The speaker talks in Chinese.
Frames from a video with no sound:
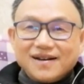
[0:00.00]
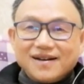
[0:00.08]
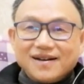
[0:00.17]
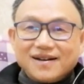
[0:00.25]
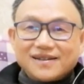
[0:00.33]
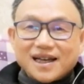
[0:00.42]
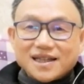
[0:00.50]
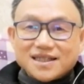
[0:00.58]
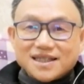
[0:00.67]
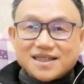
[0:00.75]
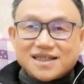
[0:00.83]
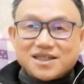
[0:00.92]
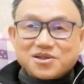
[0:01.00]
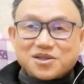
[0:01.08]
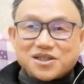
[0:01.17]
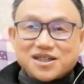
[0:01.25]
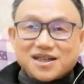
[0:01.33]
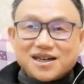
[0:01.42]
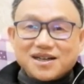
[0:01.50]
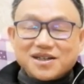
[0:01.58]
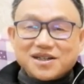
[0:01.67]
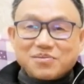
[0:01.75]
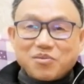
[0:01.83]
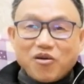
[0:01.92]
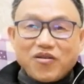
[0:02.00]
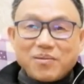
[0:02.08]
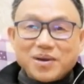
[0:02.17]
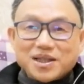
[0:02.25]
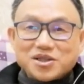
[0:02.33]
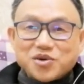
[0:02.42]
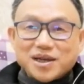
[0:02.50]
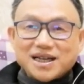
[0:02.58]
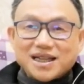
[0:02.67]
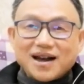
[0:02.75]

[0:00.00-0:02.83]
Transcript: 嗯，他自己就是某方面的专家，